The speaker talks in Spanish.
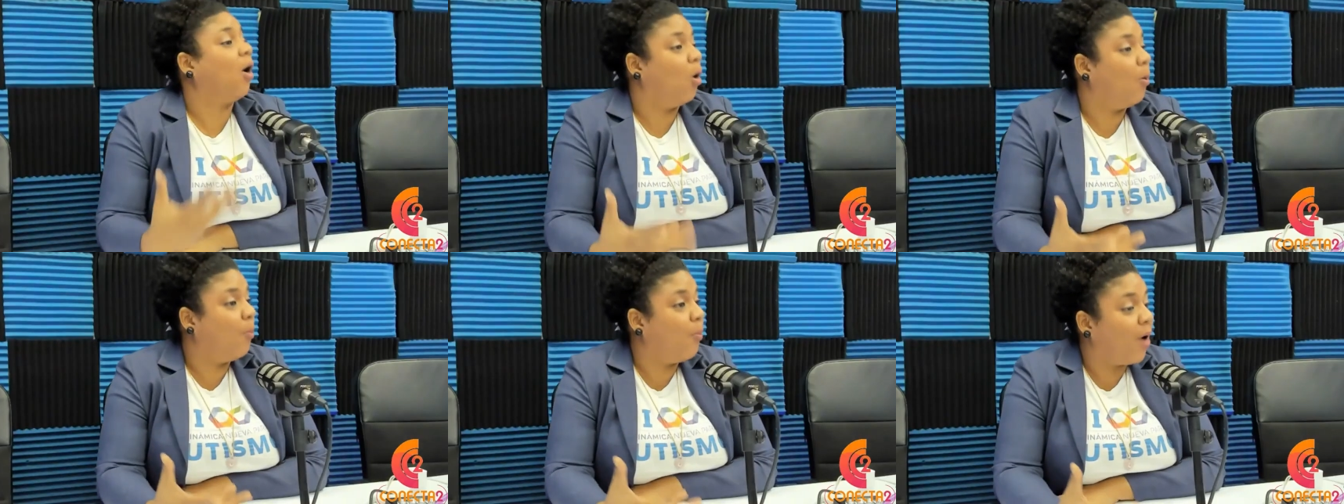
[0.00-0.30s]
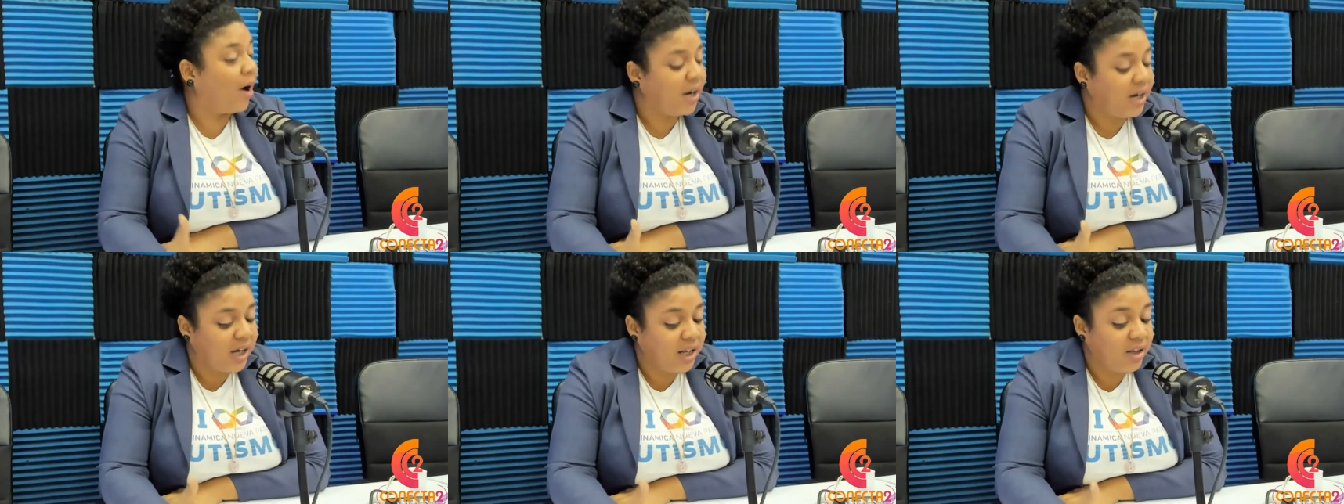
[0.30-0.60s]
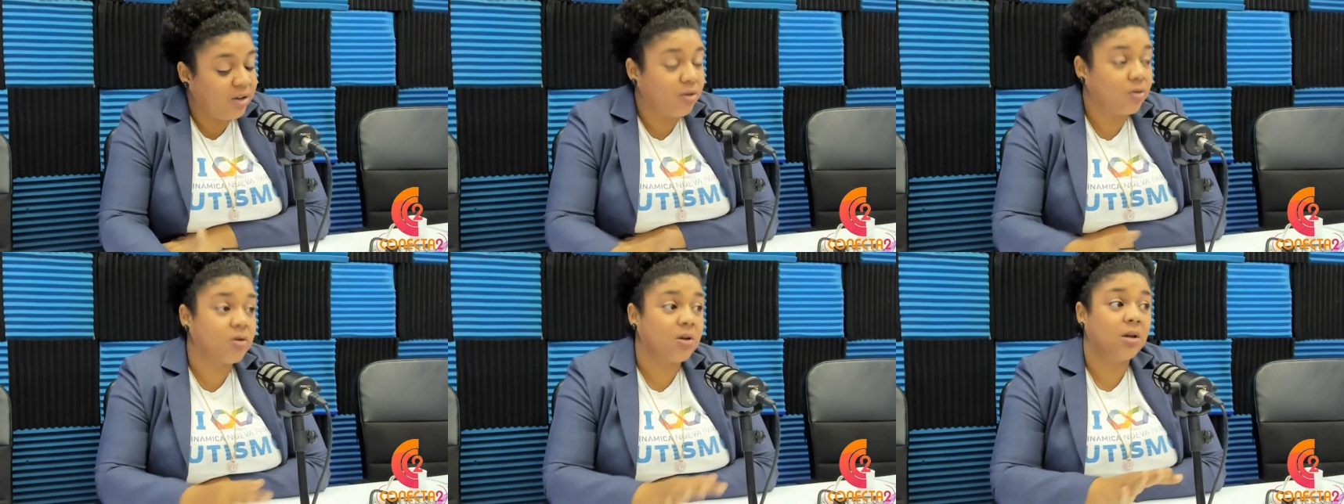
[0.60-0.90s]
Como hay
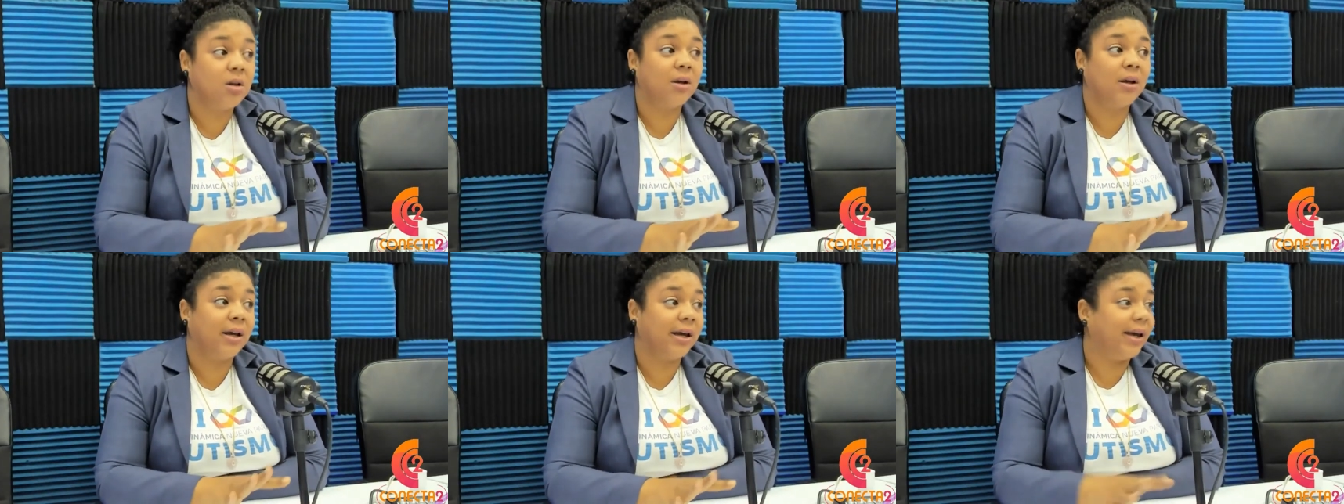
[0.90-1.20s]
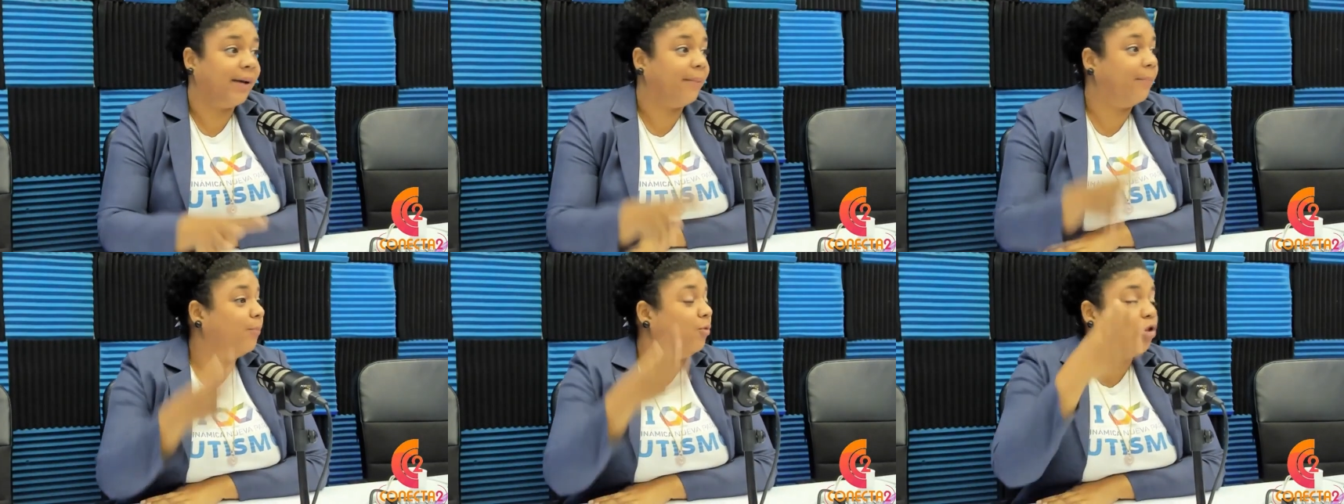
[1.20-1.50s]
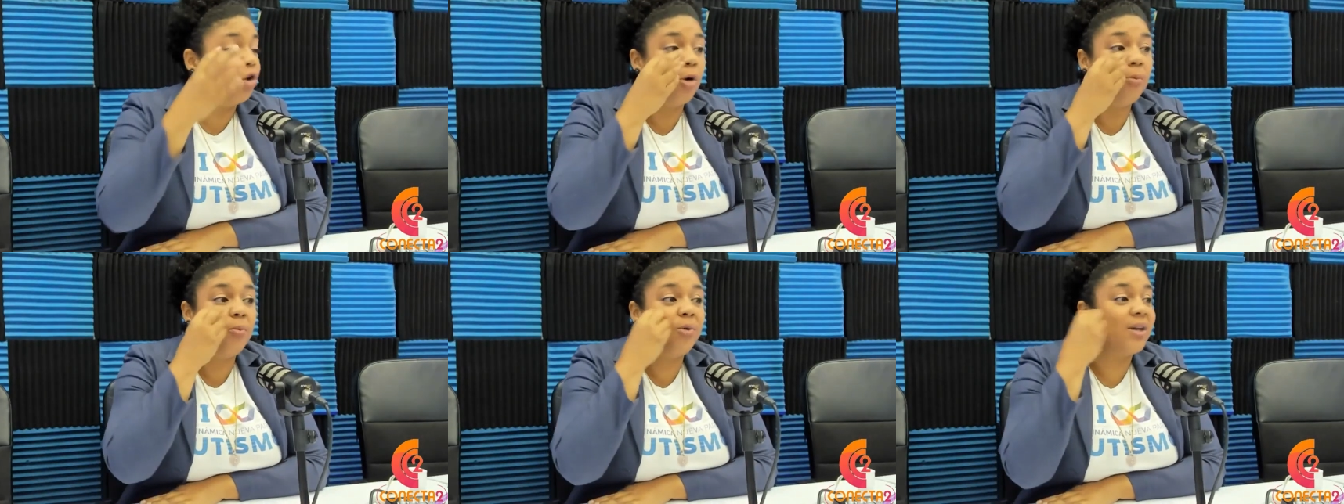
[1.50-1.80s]
niños que
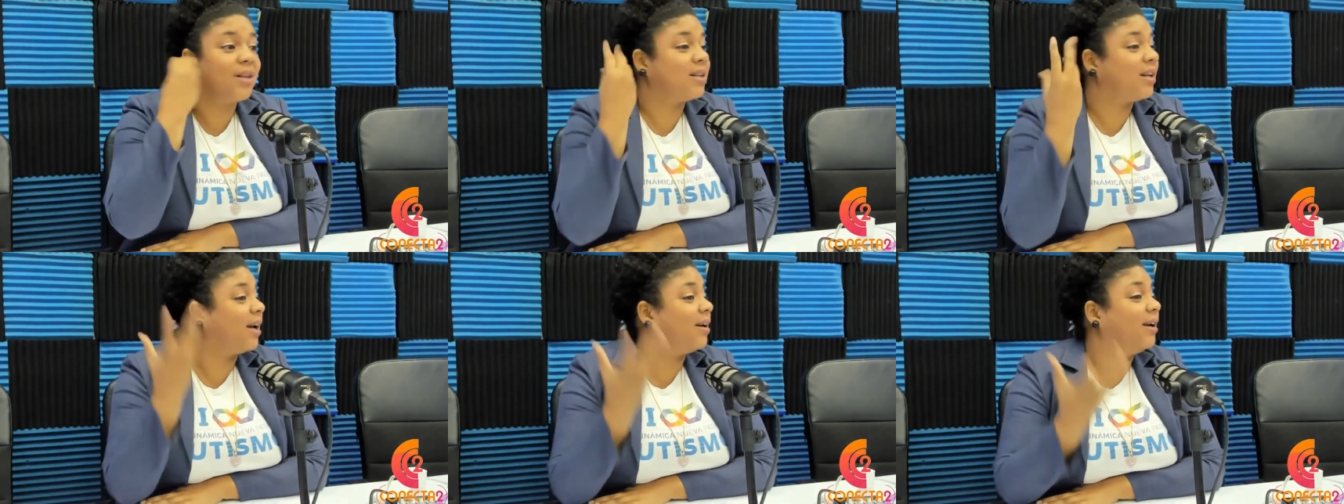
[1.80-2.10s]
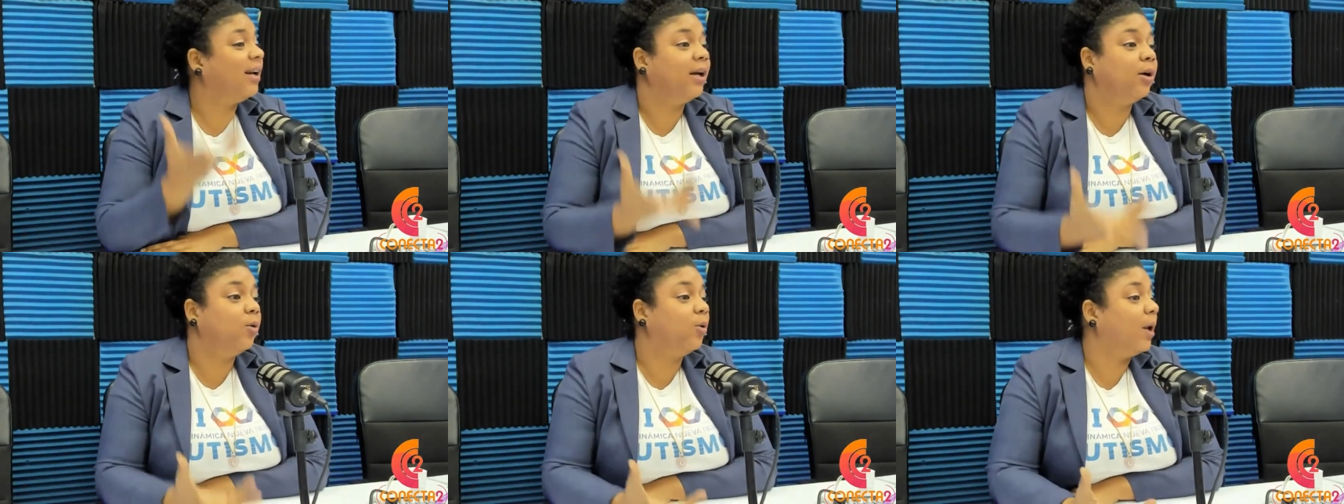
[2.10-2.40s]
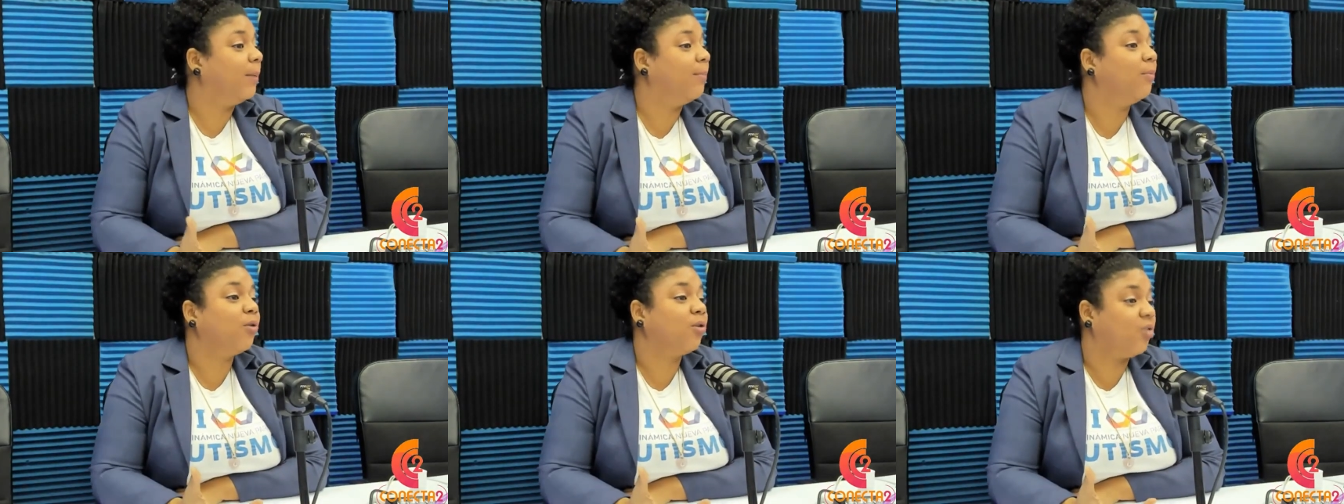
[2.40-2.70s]
no muestran
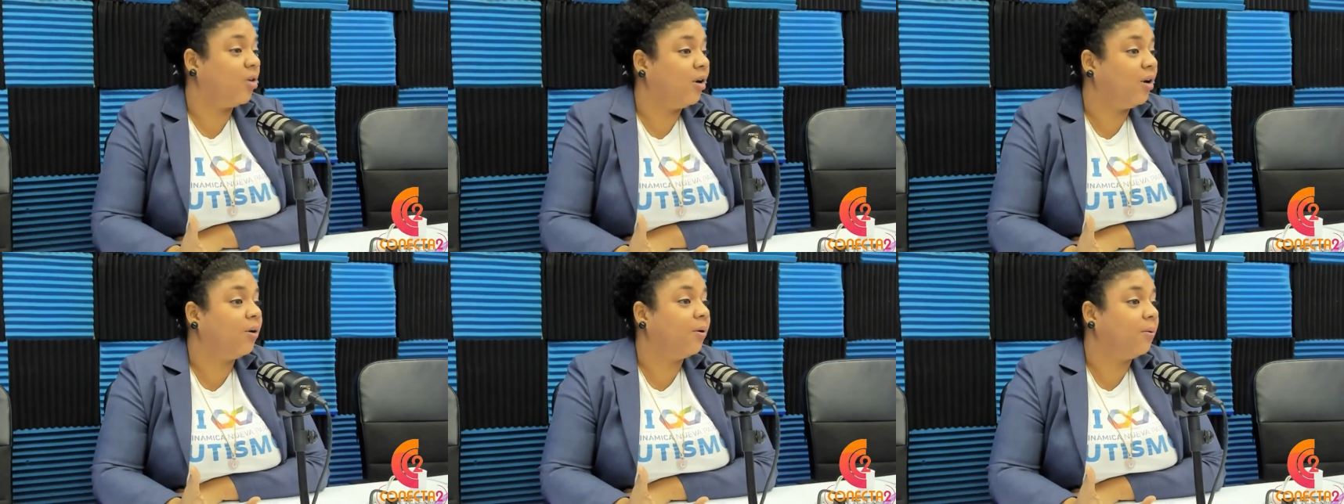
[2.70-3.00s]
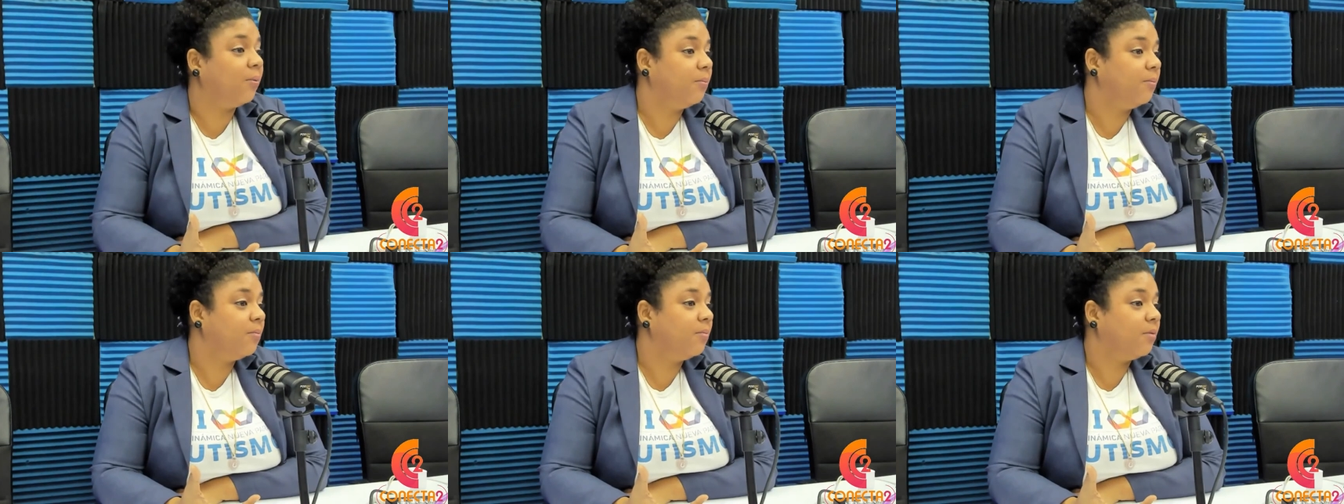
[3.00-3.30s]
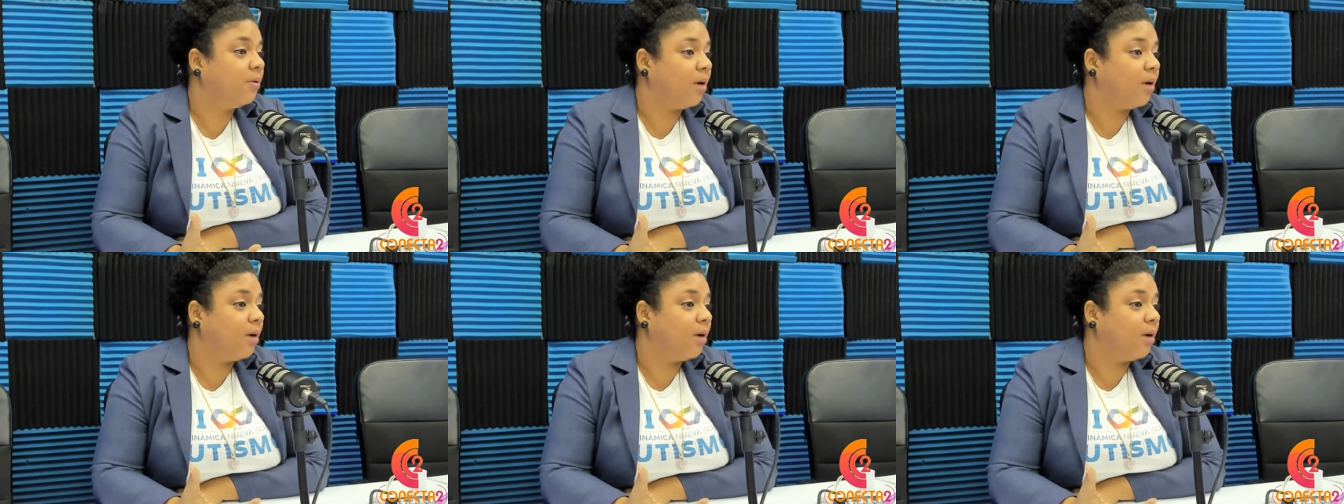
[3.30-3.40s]
ninguna emoción